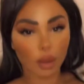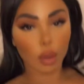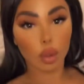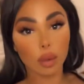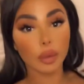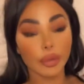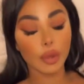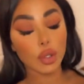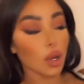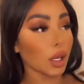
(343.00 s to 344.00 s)
que le
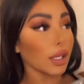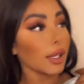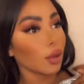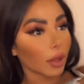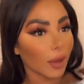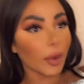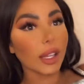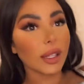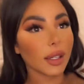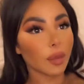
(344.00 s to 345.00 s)
feu, genre, il aurait
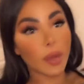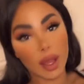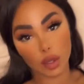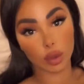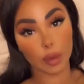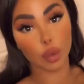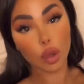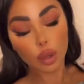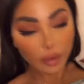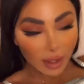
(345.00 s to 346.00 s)
pris. Ben, j'aurais pu
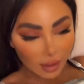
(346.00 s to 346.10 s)
crever.